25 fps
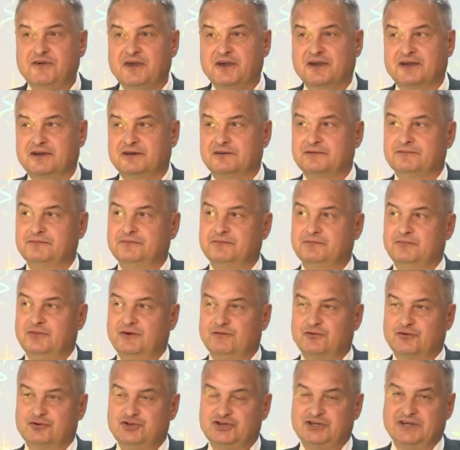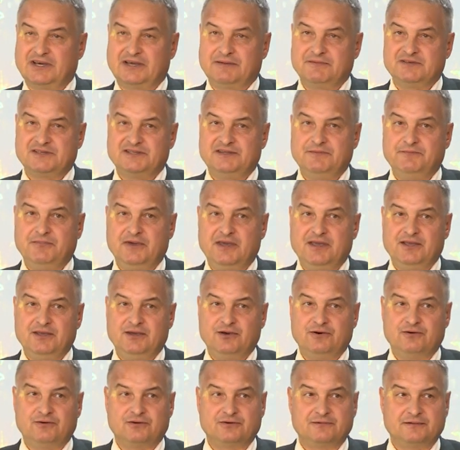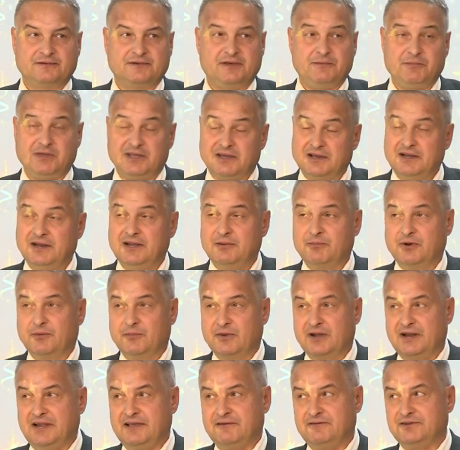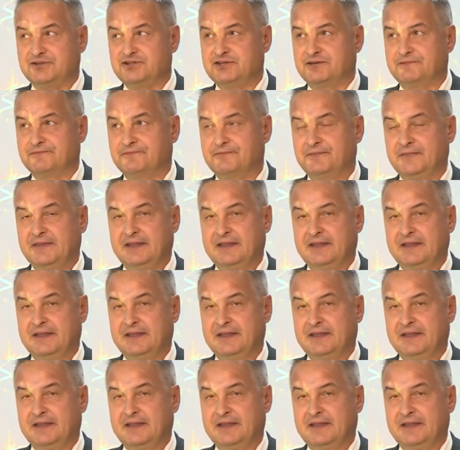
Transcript: века мы вручаем стипендию имени Глеба Малевича.